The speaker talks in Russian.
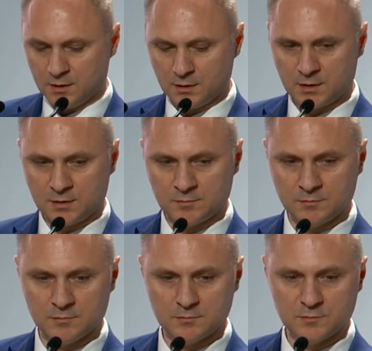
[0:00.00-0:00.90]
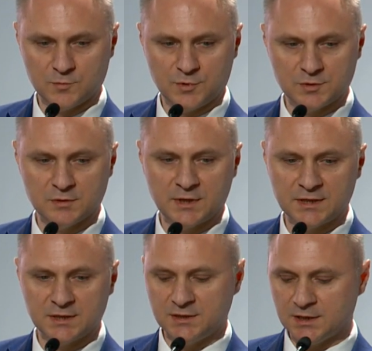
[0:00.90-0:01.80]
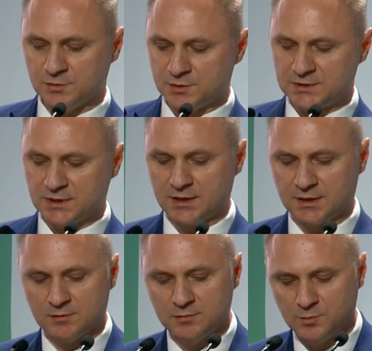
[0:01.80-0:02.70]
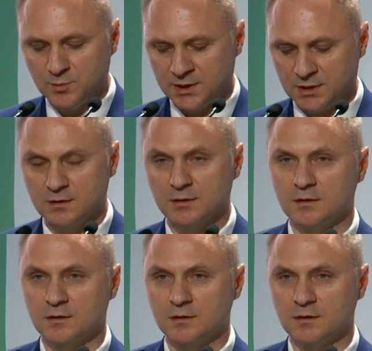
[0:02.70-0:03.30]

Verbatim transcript: Эм, вот результаты диагностики мы